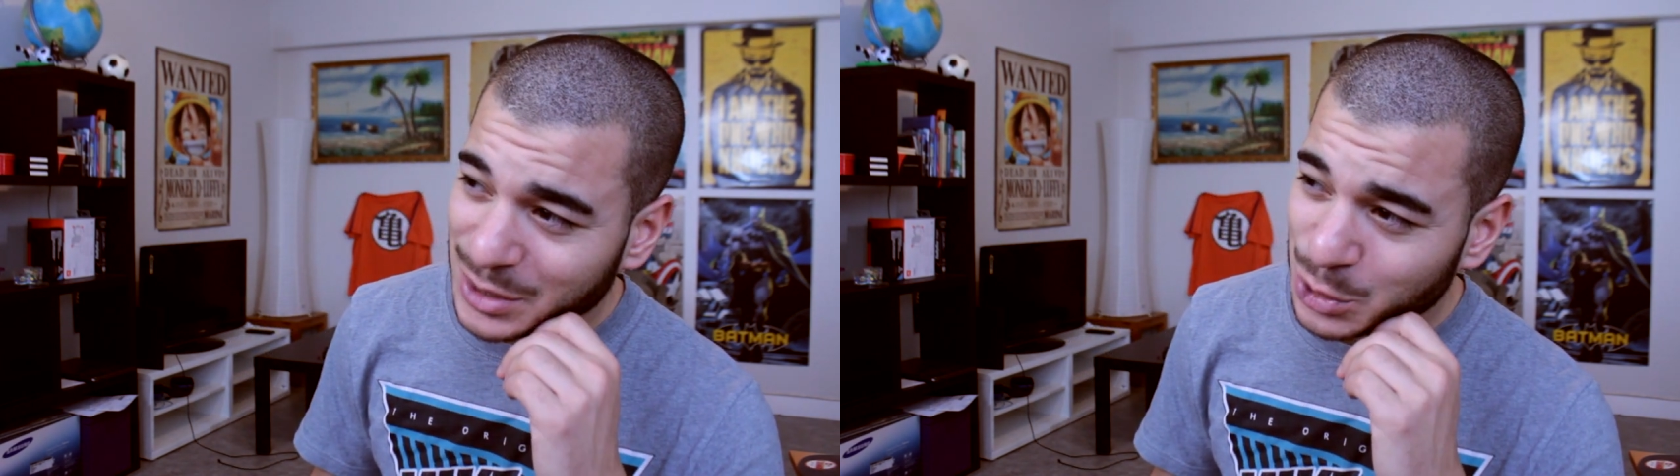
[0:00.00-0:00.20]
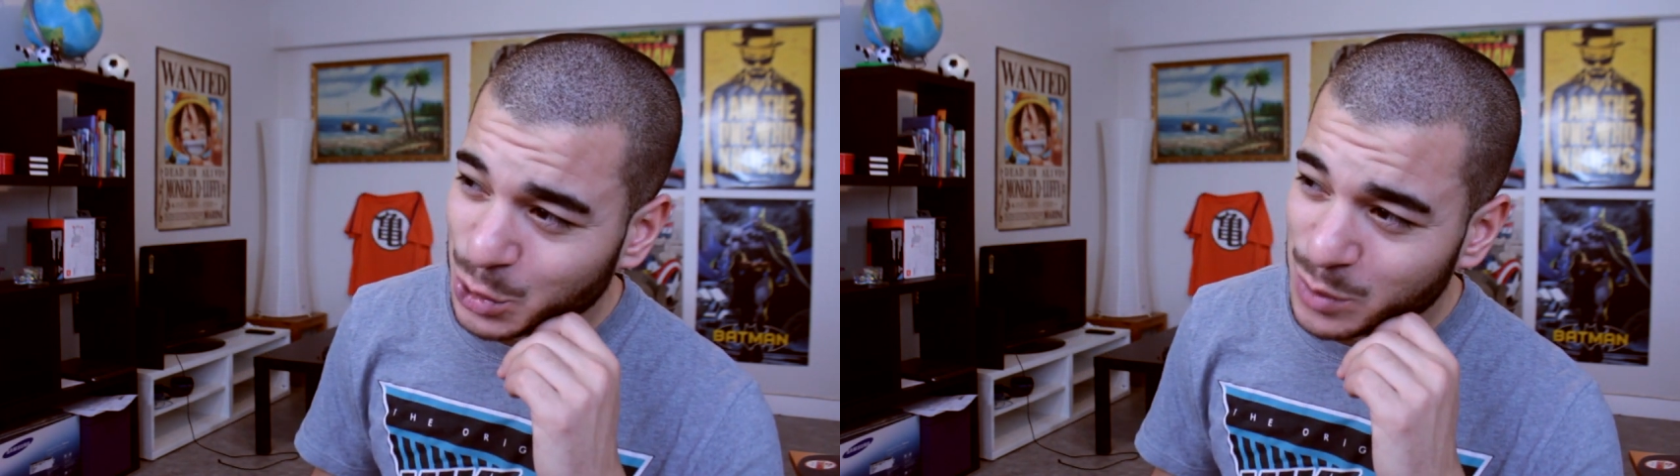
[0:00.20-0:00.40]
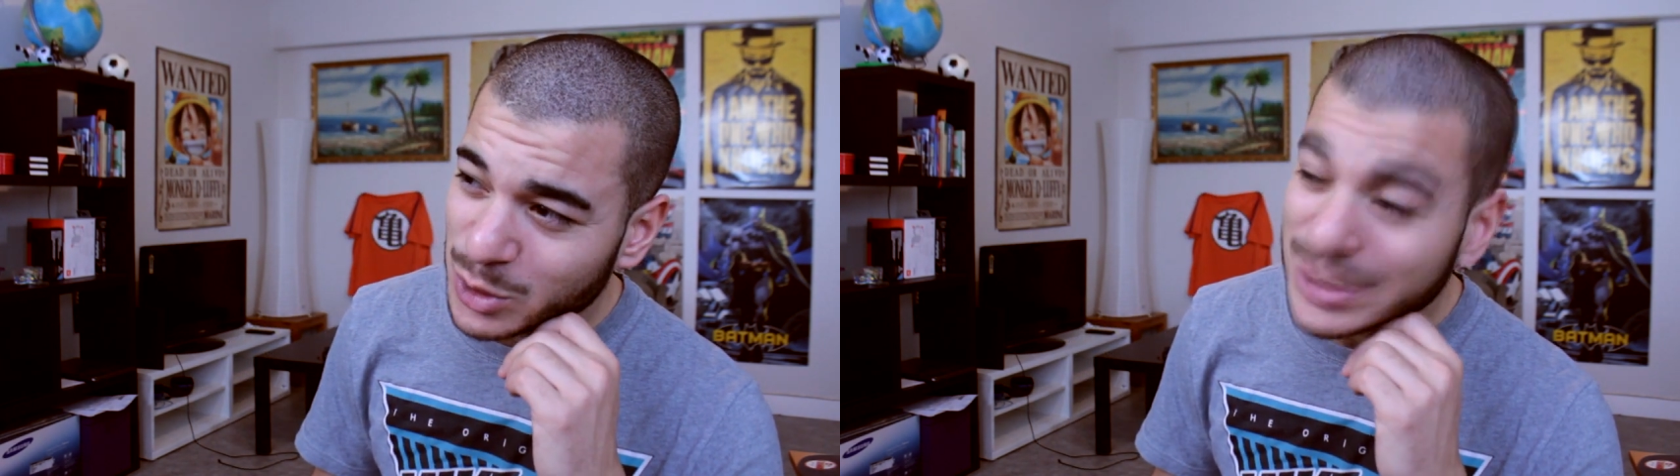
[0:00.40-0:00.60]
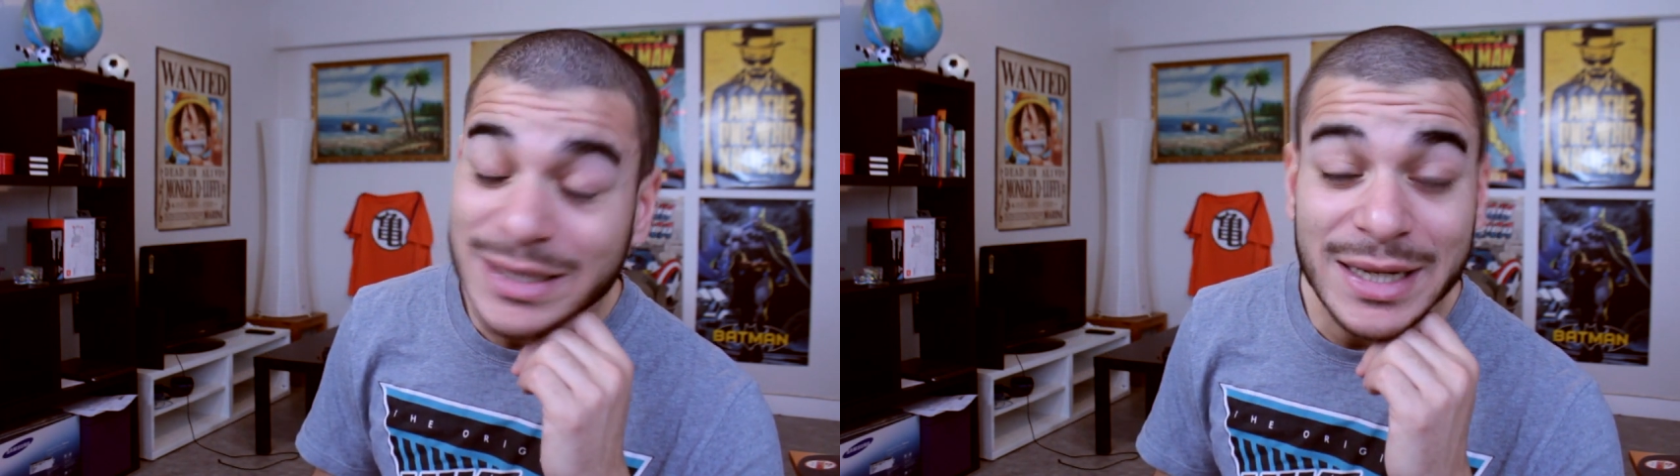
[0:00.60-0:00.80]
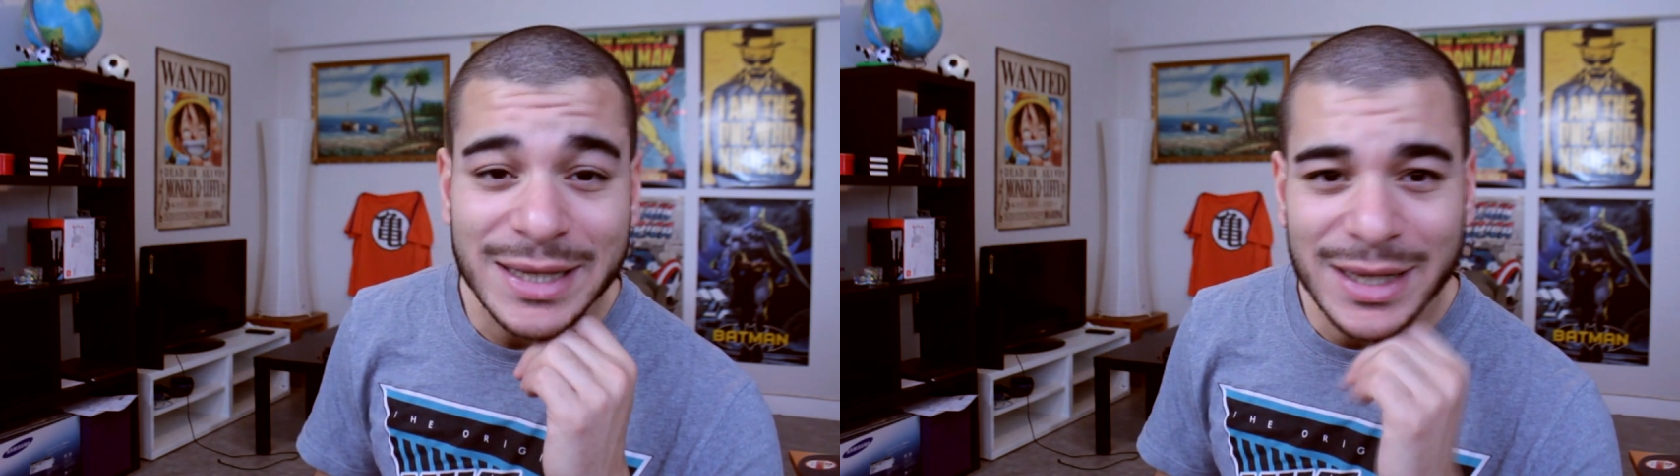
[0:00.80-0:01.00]
Jeu de mots
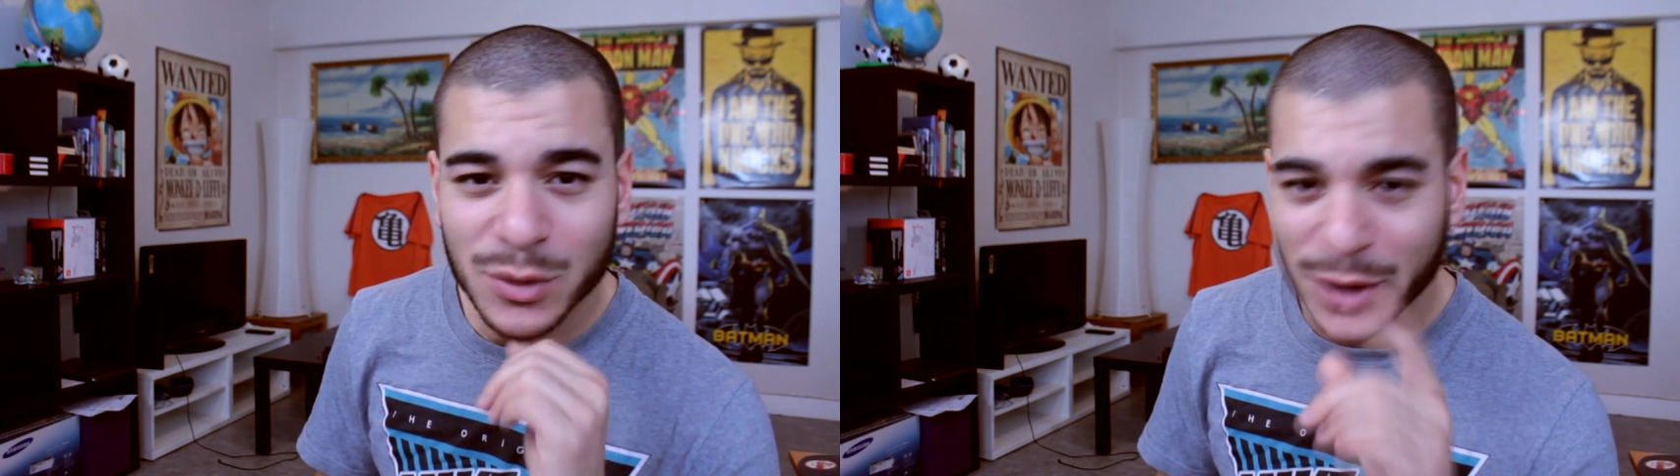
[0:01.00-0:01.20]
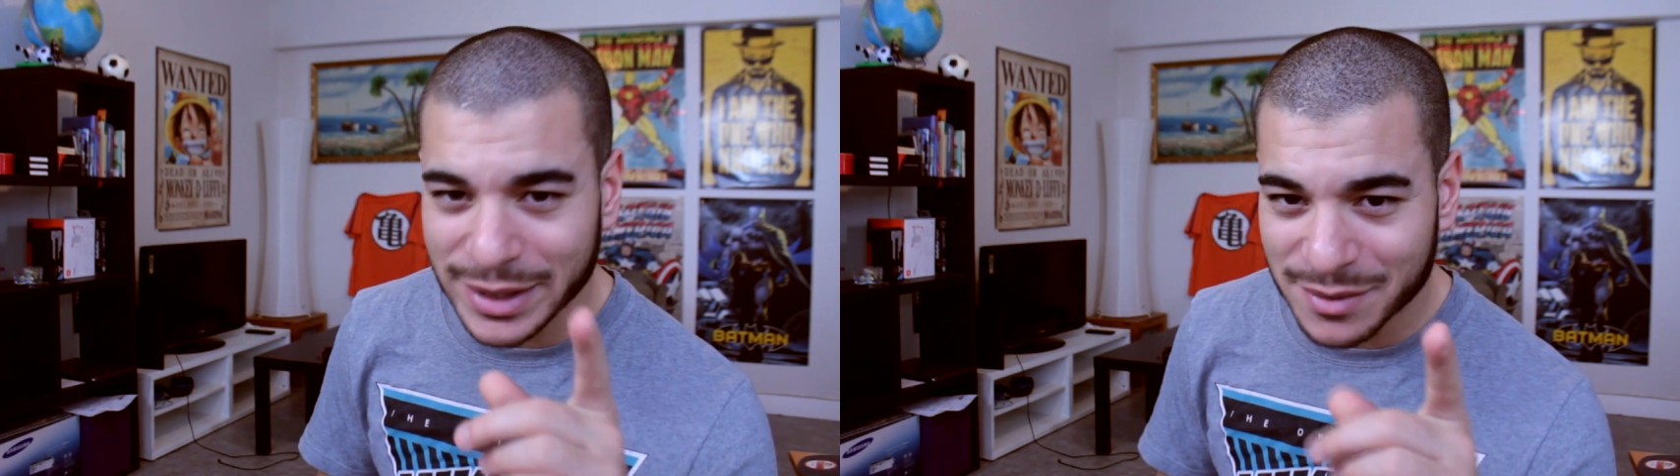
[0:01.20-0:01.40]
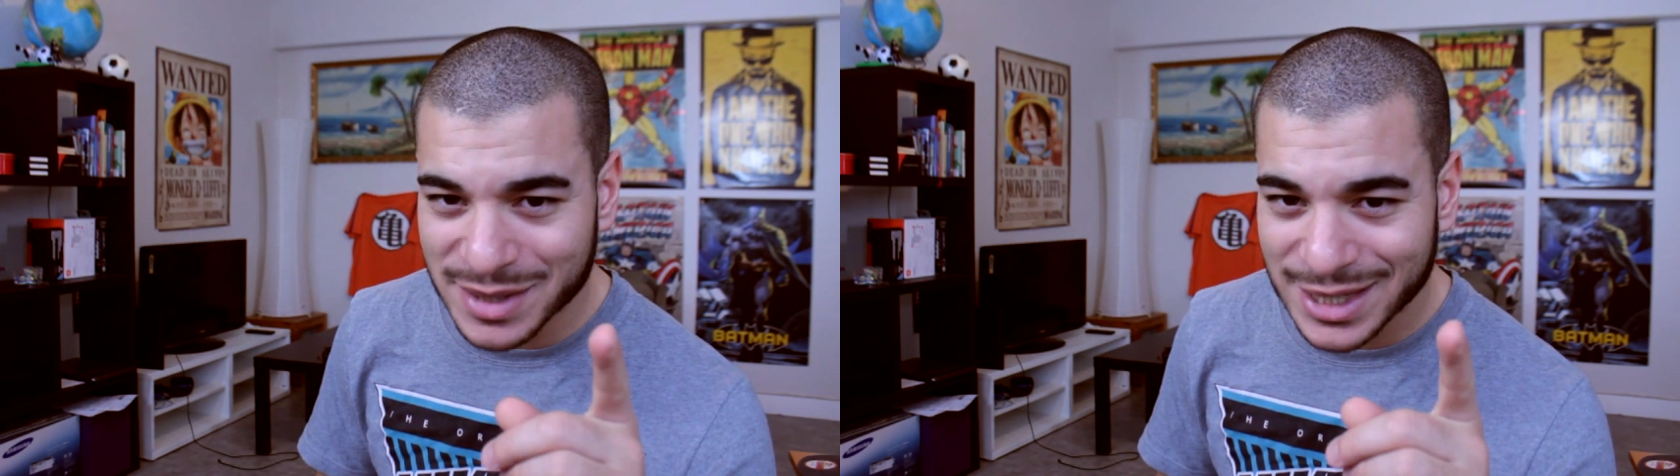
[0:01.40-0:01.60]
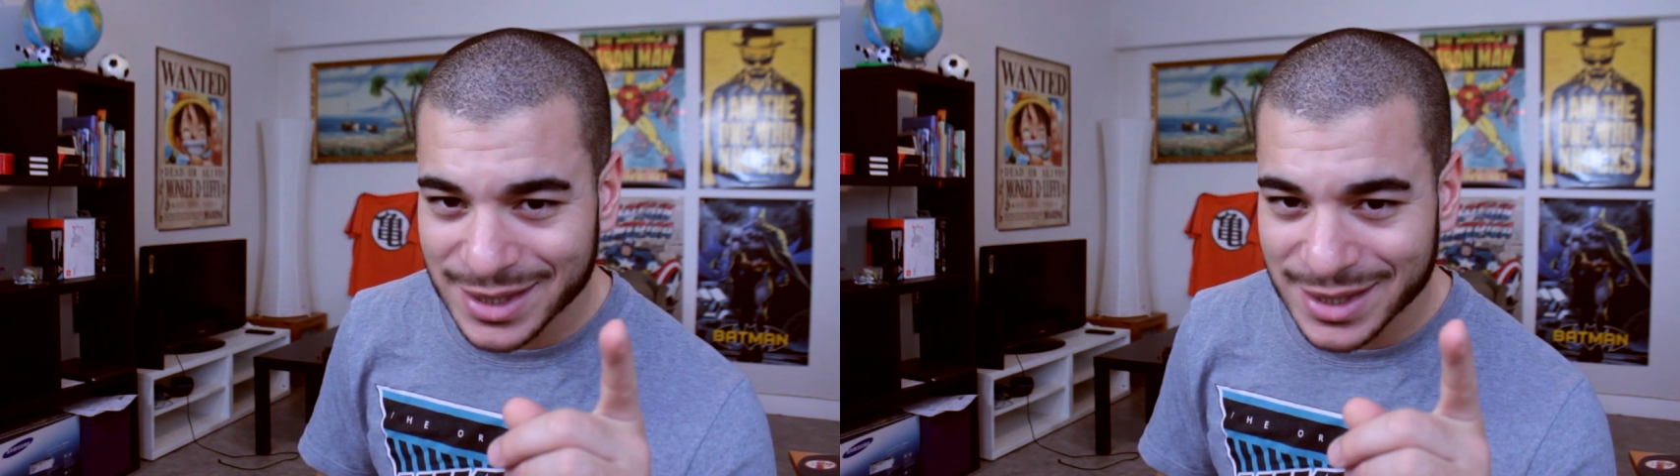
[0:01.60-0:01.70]
5 étoiles et demi.